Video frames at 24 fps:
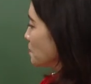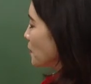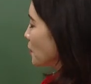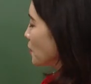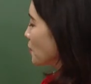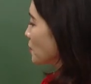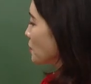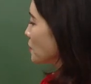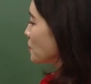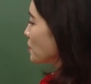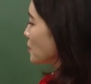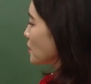번,
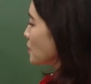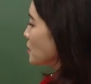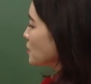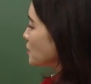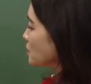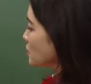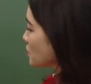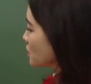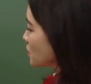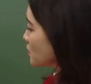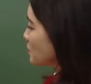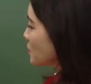
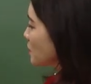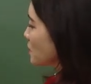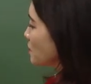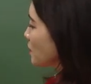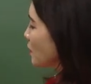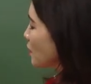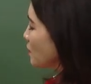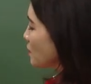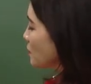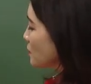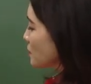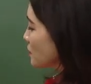십일
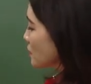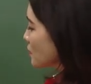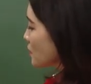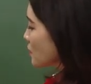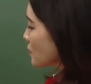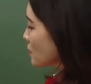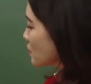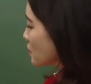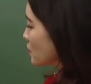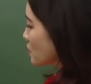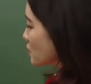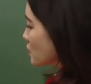번,
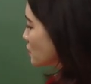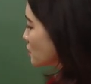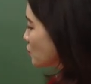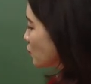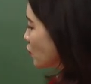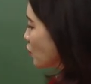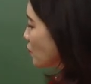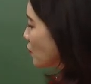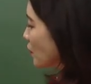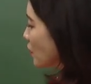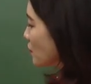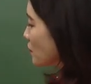십오
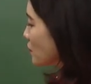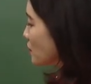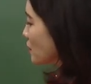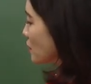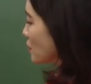번,